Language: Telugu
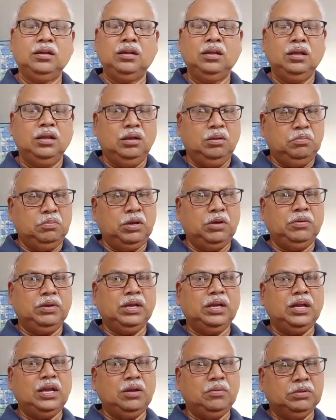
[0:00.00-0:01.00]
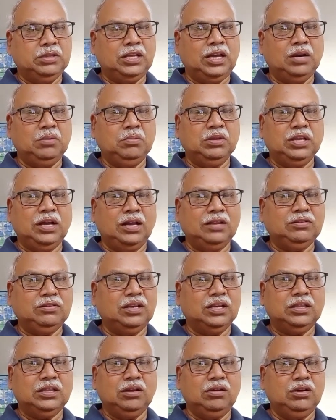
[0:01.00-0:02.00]
మేము ఇంకేమి దాని మీద
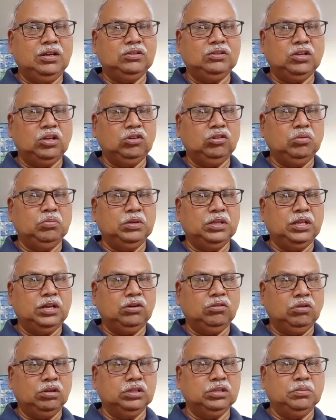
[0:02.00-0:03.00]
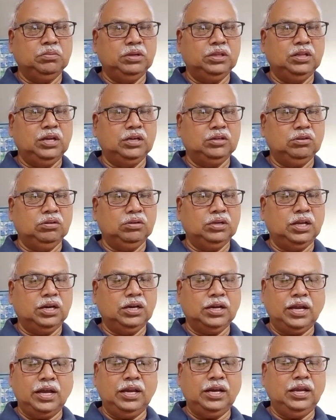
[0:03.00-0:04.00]
ఆసక్తి లేదు చదువు మీద అని కొంతమంది అంటున్నారు
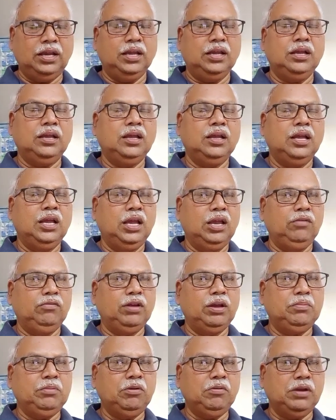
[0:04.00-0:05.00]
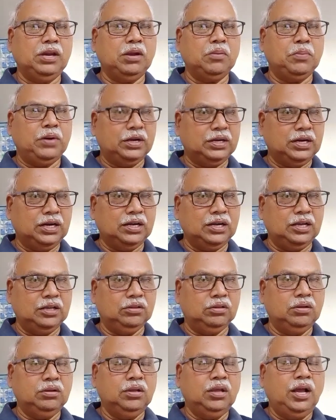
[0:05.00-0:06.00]
కానీ ఇవేమీ వీరికి పట్టట్లేదు
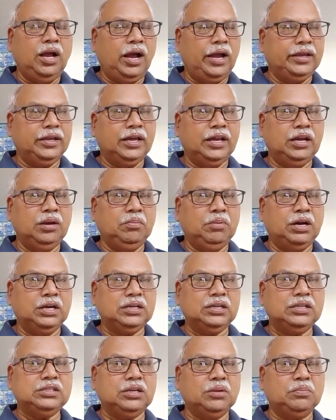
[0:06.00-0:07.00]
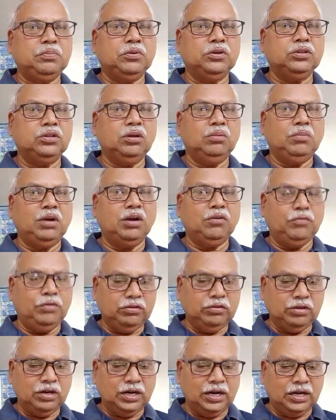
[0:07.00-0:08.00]
అవన్నీ మాటలు చెప్పొద్దు మాకు
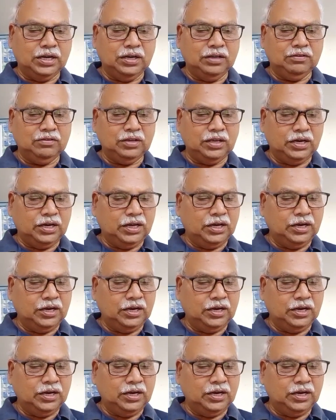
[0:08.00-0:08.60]
ఫీజులు కట్టించాలని